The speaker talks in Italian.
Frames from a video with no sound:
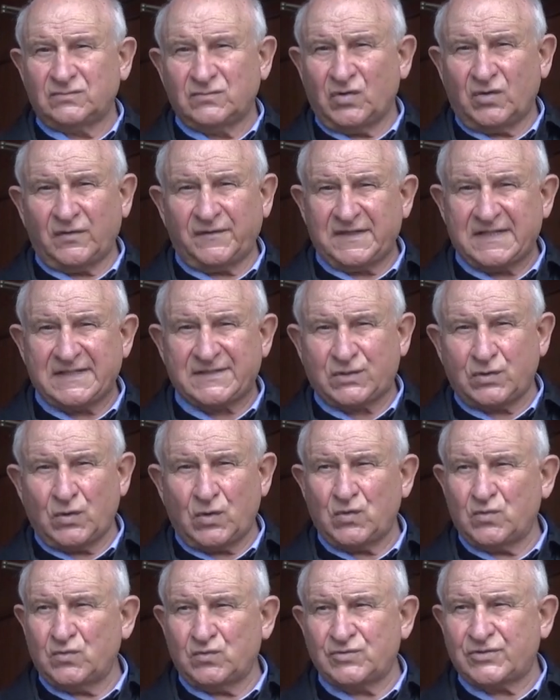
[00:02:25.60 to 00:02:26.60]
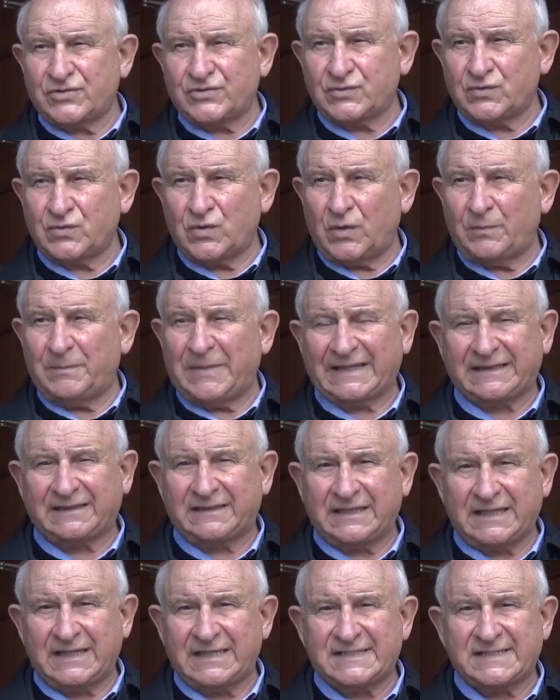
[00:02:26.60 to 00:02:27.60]
Ho visto un suo
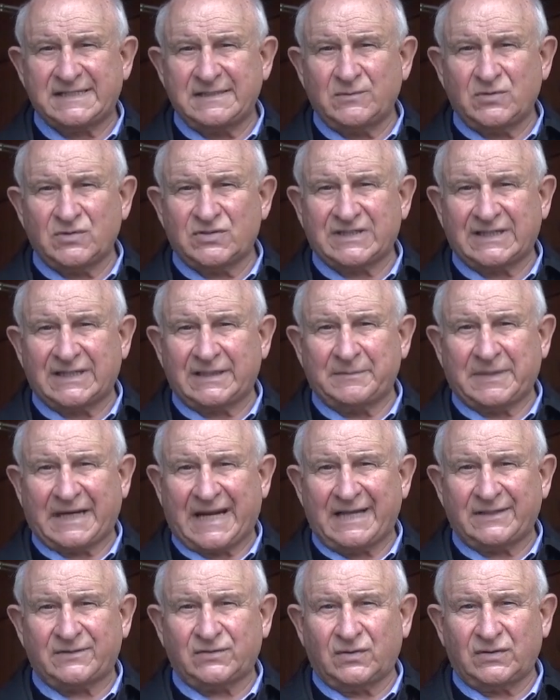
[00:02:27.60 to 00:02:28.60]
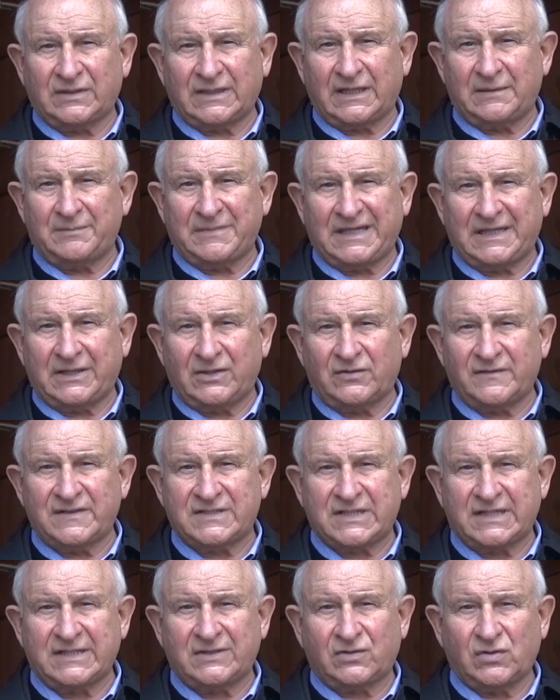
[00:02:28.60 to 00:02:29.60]
battesimo celebrato nel
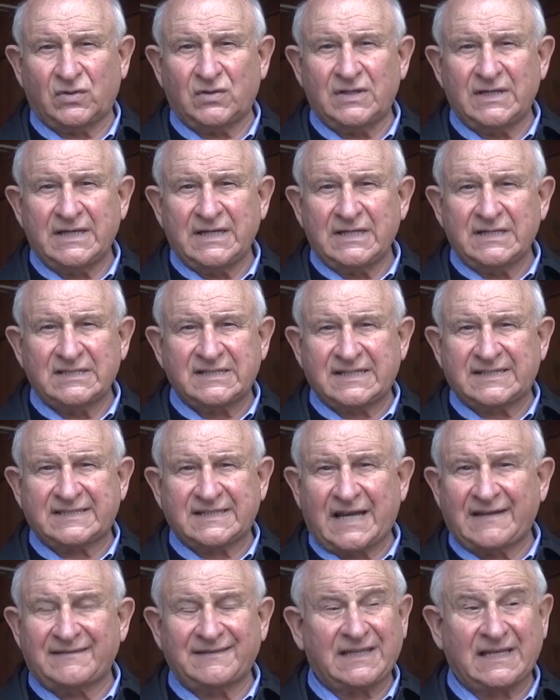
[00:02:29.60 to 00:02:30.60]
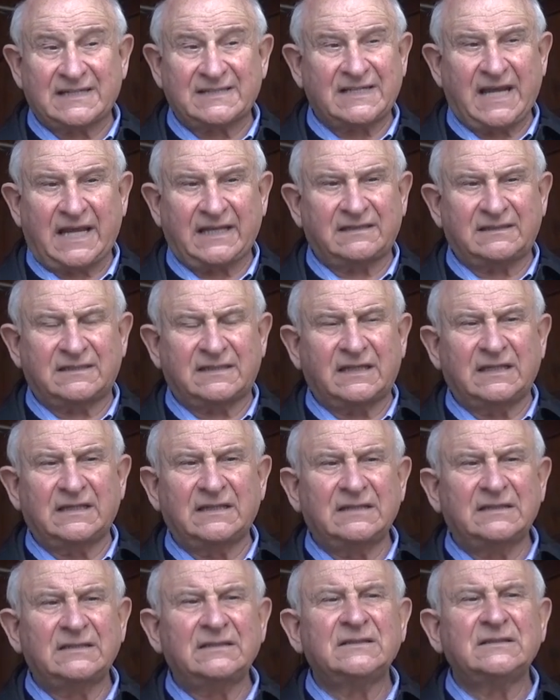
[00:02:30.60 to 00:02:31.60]
1967,
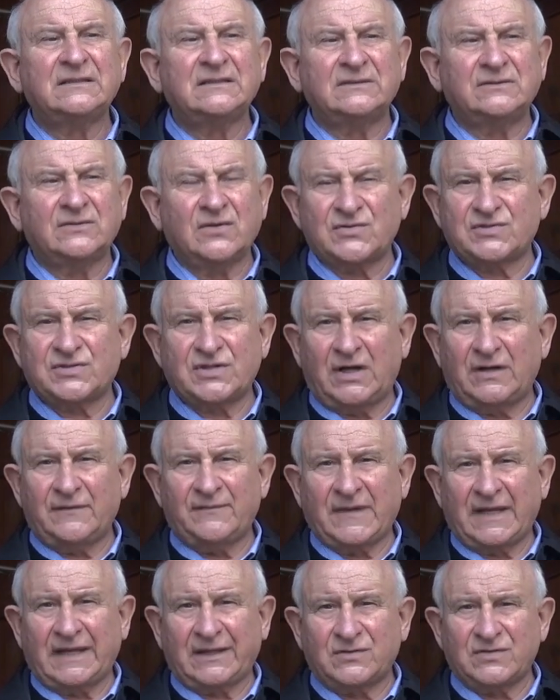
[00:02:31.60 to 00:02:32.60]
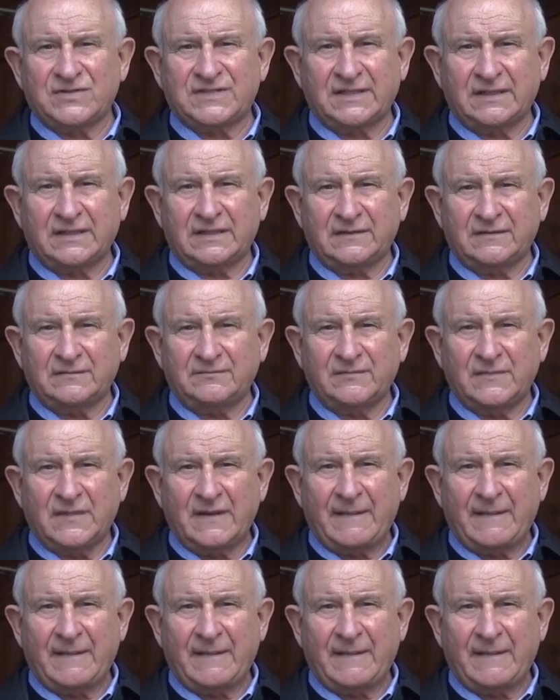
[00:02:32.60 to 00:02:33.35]
non so, ecco, se,